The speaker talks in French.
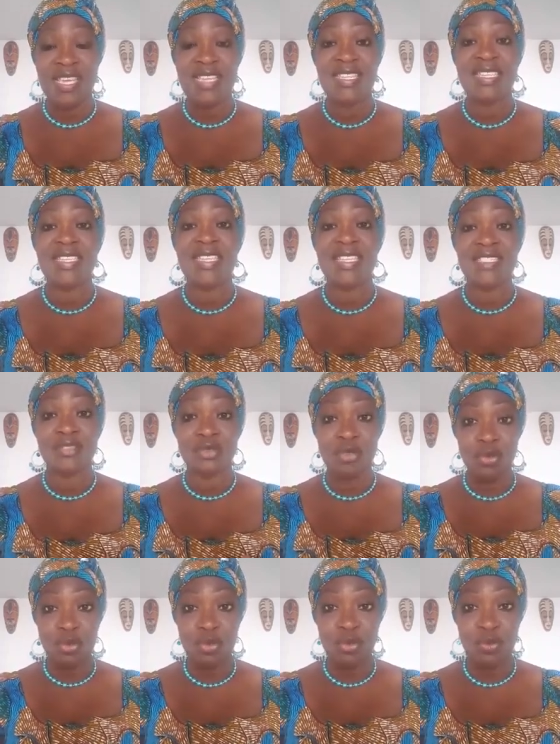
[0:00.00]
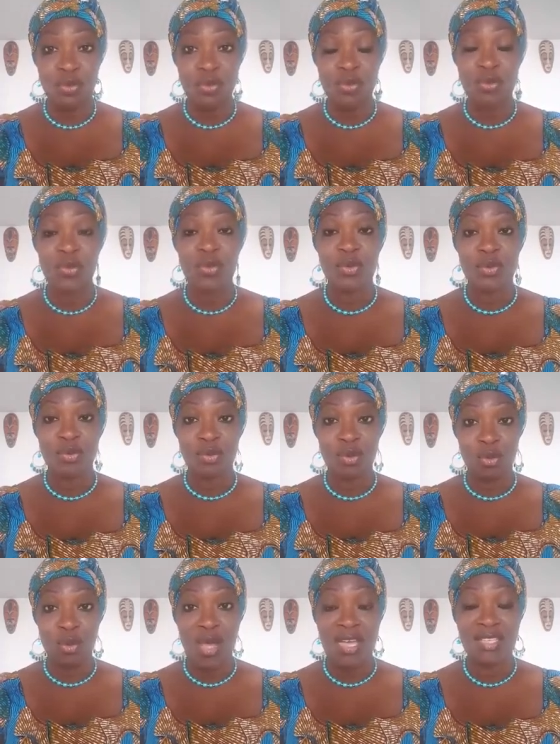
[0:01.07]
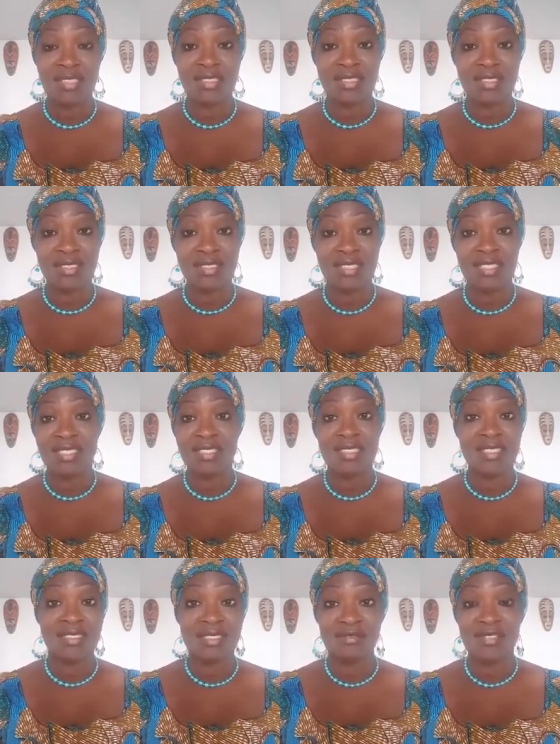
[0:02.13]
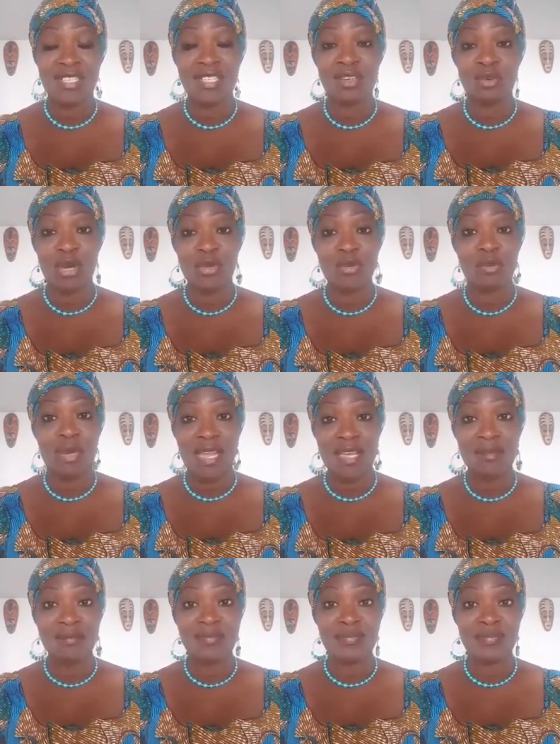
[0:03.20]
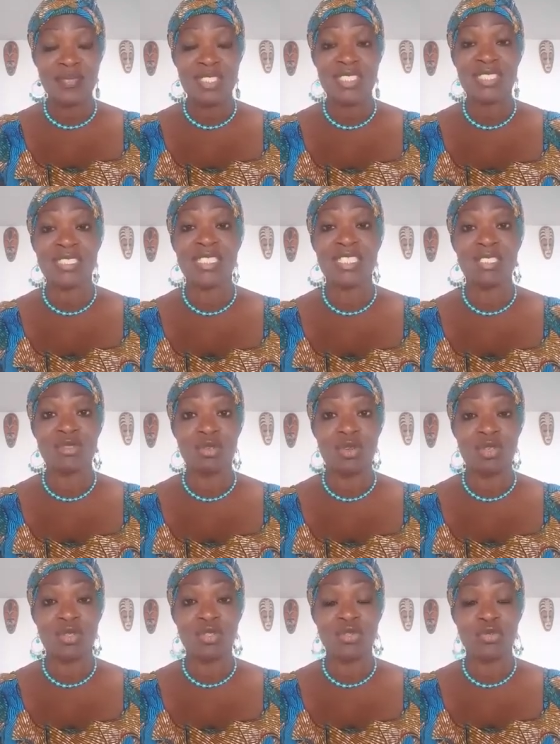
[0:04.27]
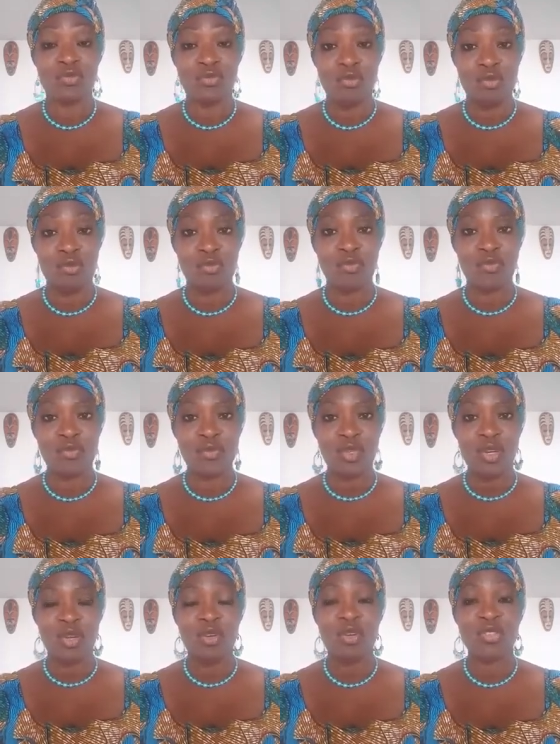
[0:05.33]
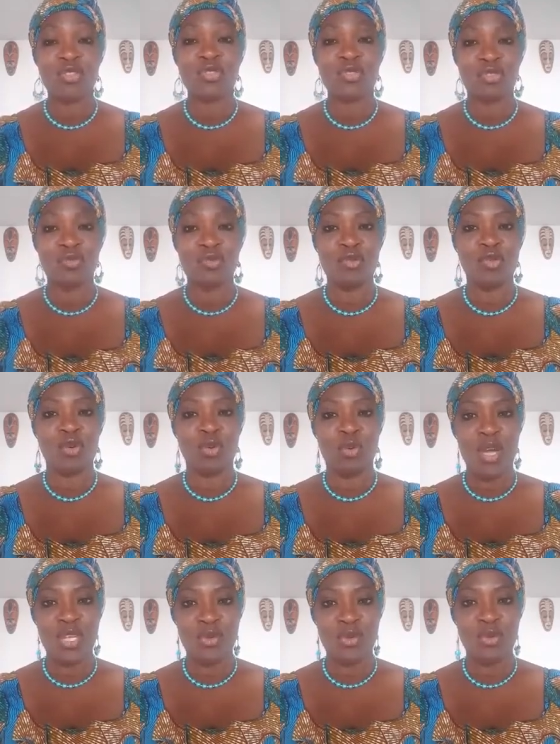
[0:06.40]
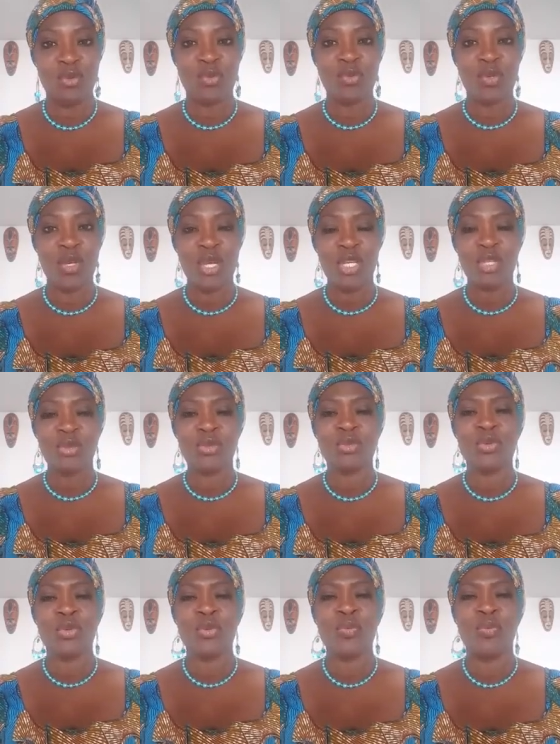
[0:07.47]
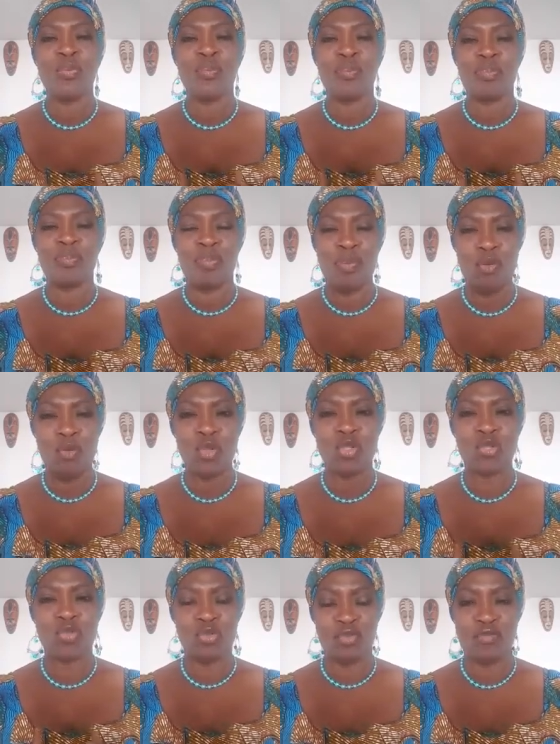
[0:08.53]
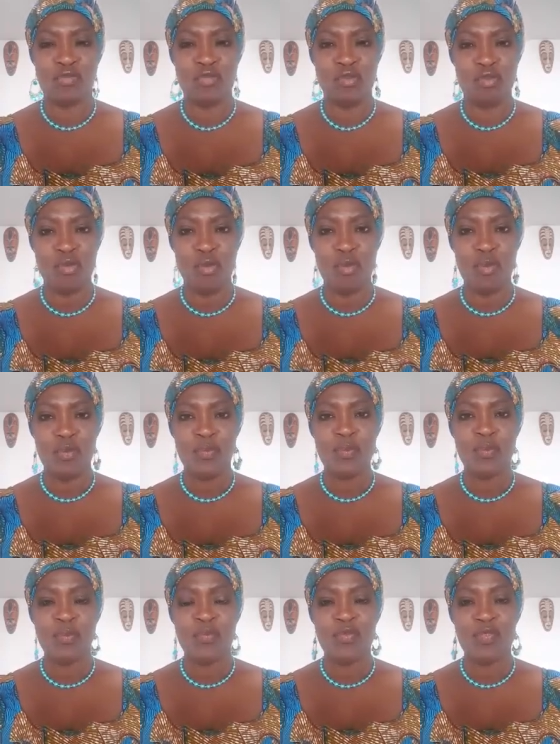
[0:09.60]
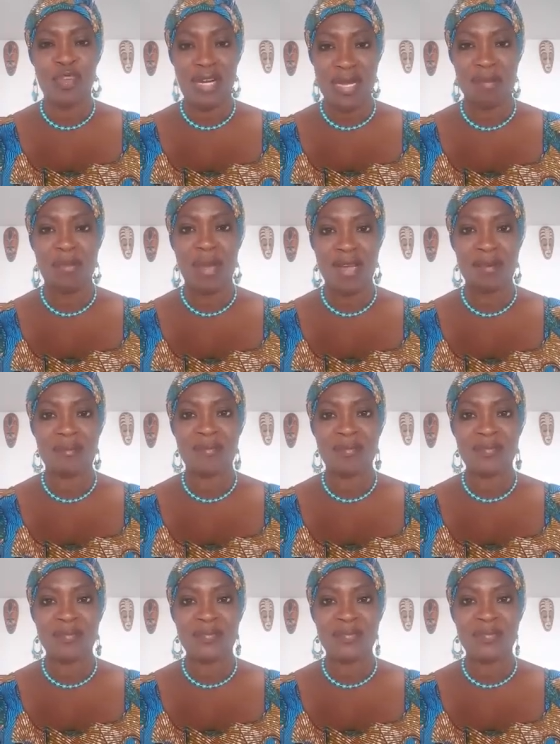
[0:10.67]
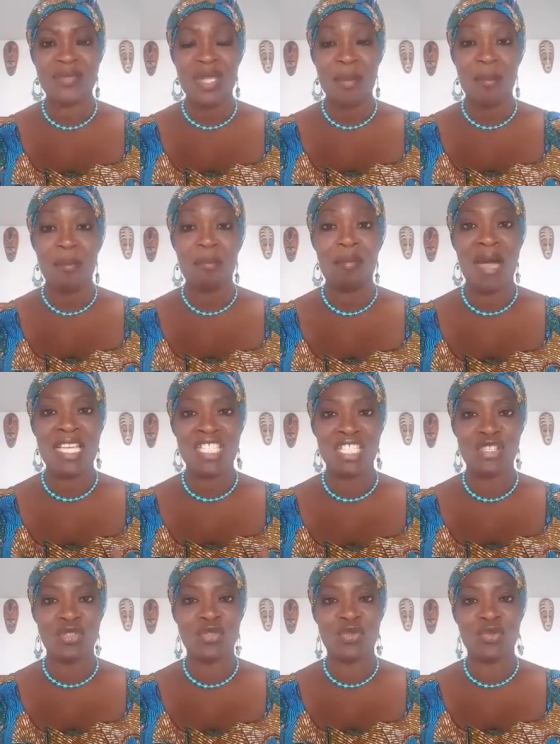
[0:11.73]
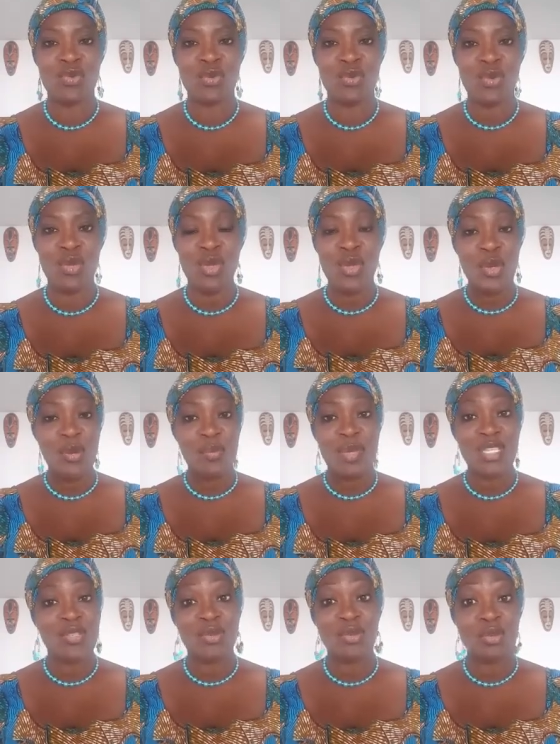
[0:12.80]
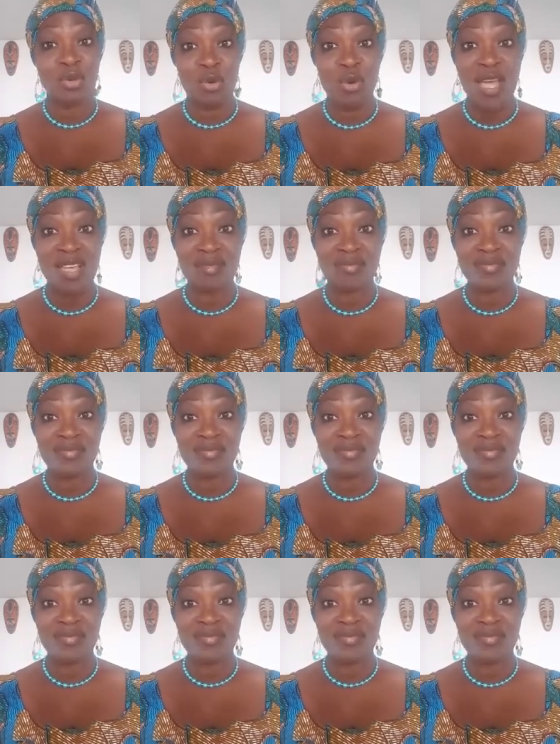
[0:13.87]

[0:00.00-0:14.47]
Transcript: Et les deux rois des, différents royaumes-là, ils étaient sur leurs chevaux, leurs chevaux royaux, de beaux chevaux, vraiment majestueux, parce que le roi,